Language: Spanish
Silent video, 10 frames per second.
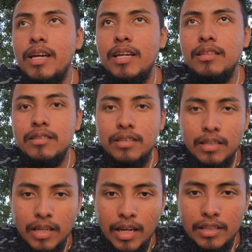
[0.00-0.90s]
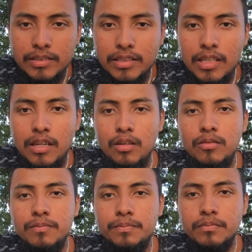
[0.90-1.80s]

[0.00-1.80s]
en el cielo.